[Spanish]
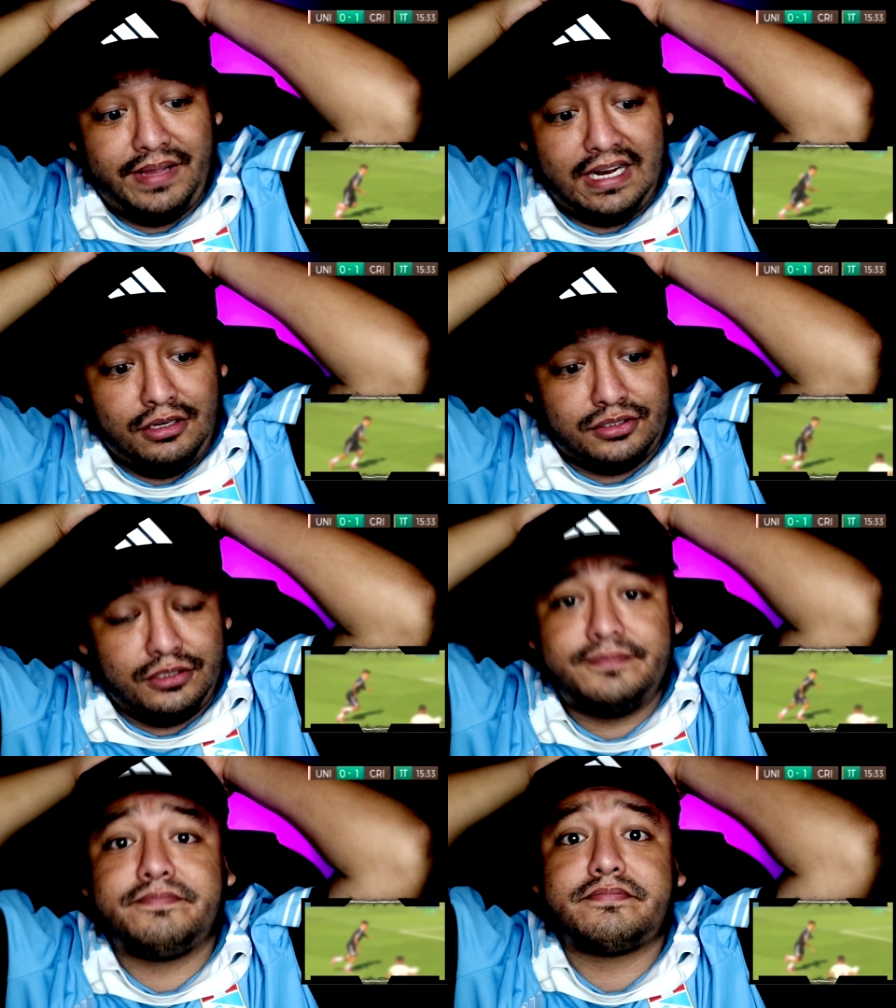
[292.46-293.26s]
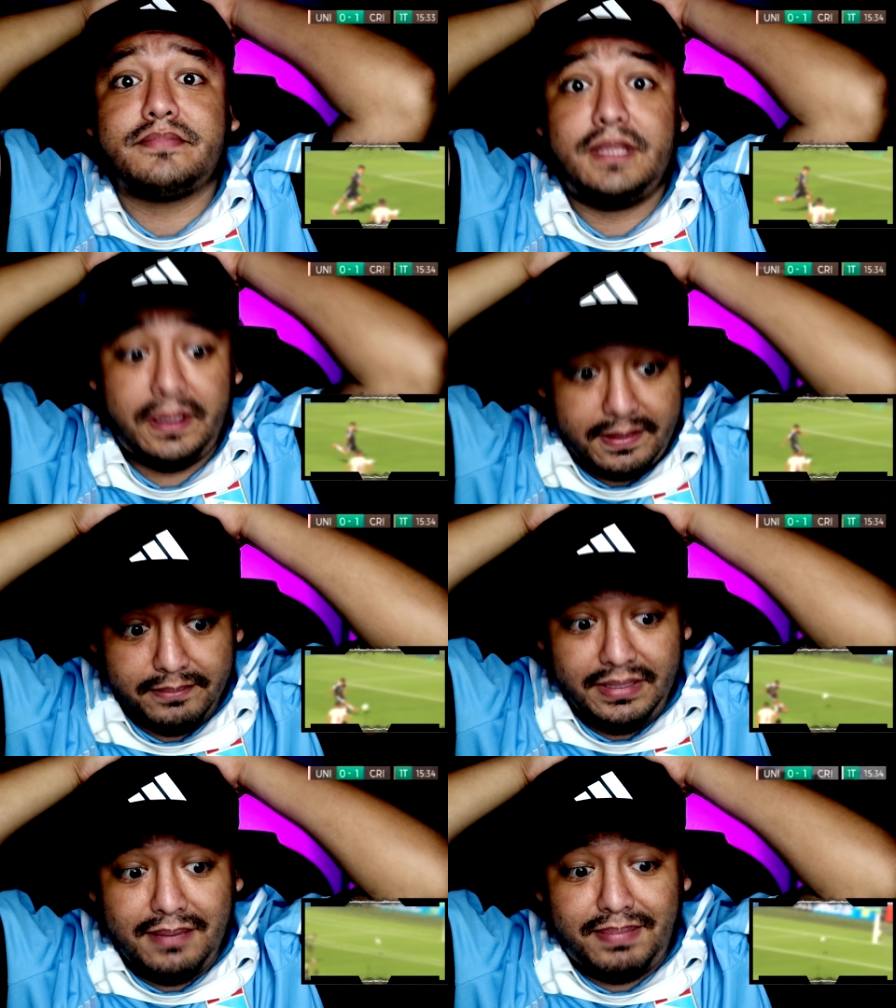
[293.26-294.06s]
al otro.
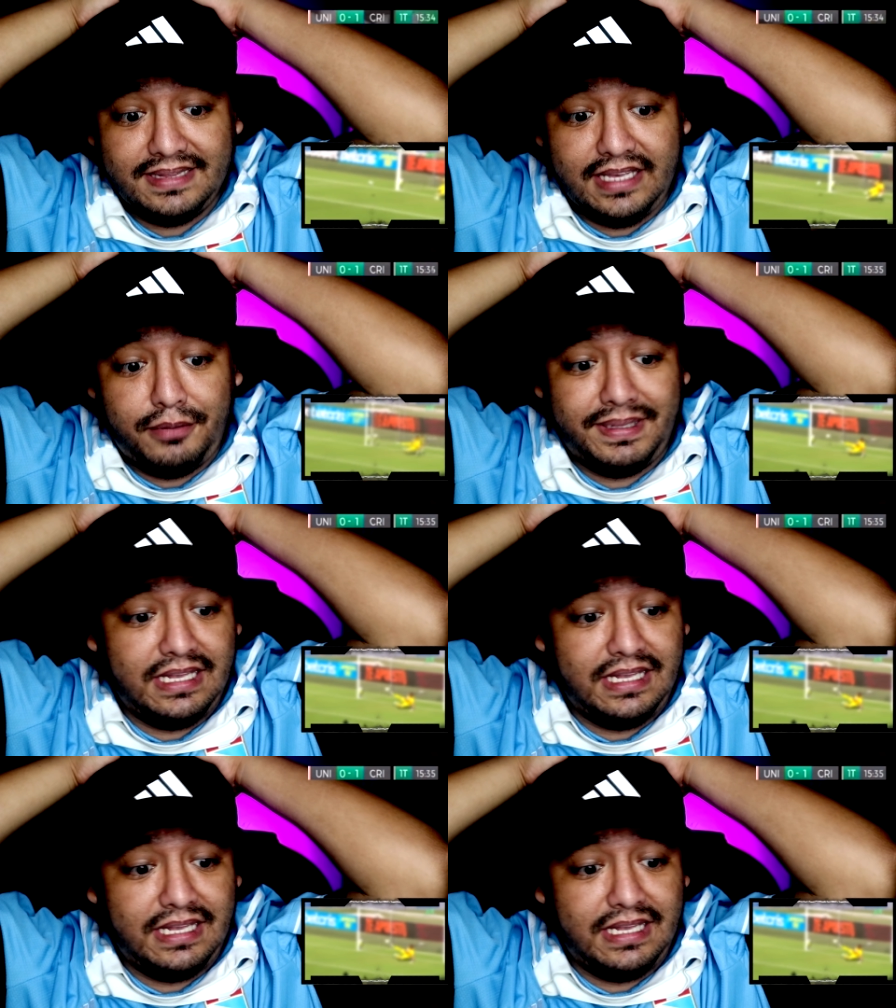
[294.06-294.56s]
Bien pateado, penal